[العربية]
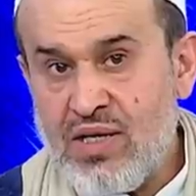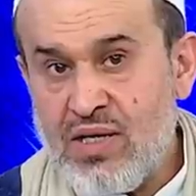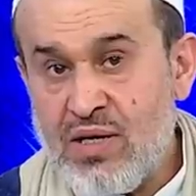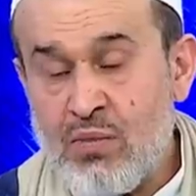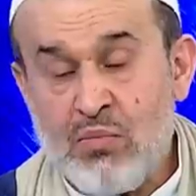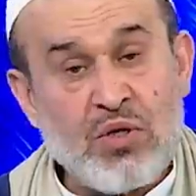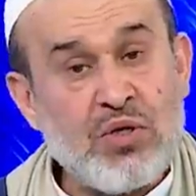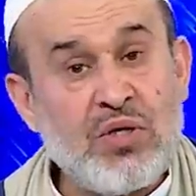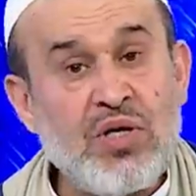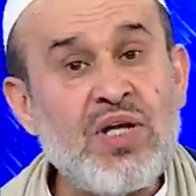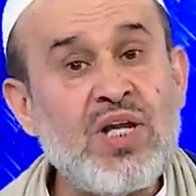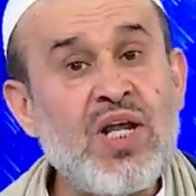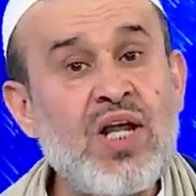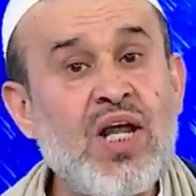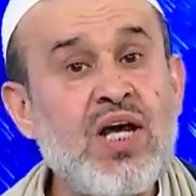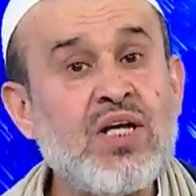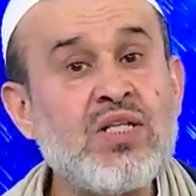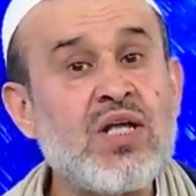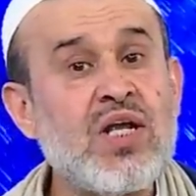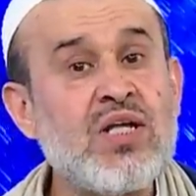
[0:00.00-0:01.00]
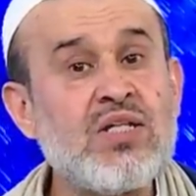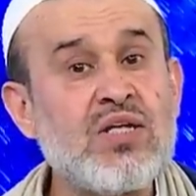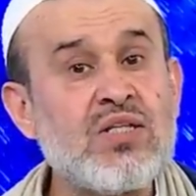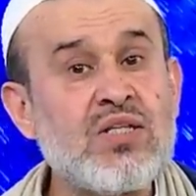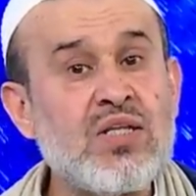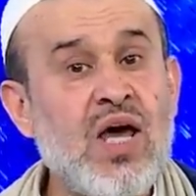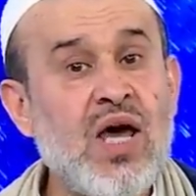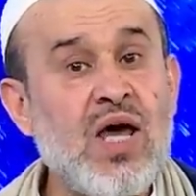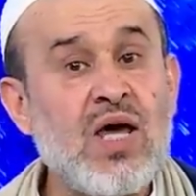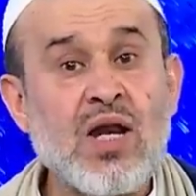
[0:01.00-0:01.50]
بدين العترة
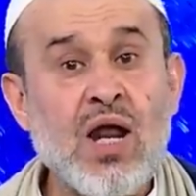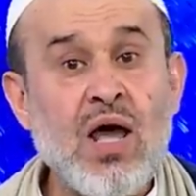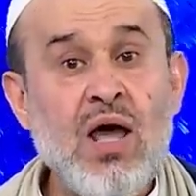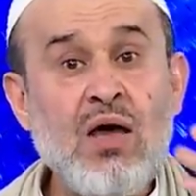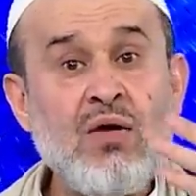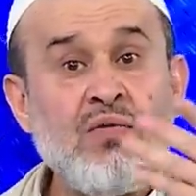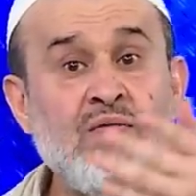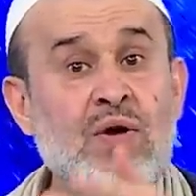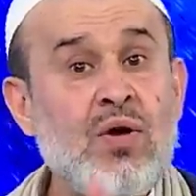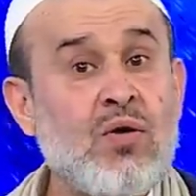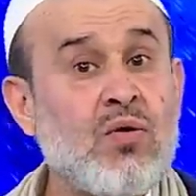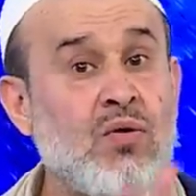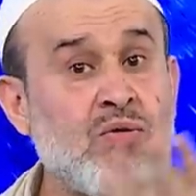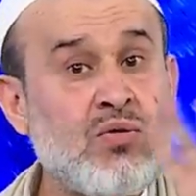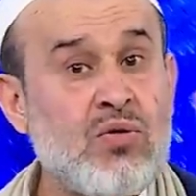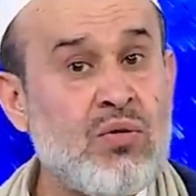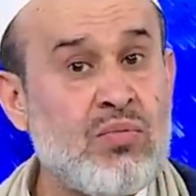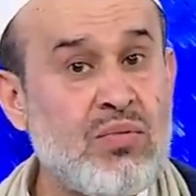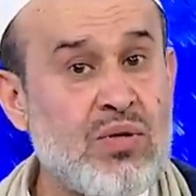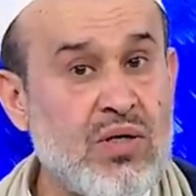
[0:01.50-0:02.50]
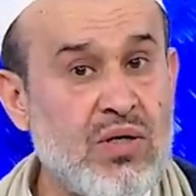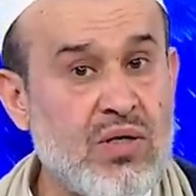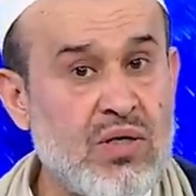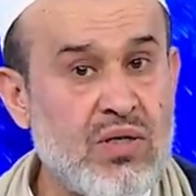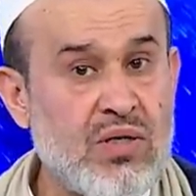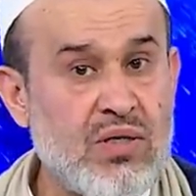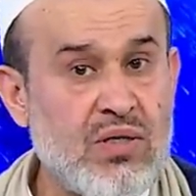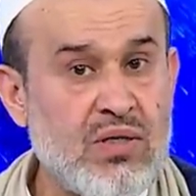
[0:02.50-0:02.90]
الطاهر في كتبه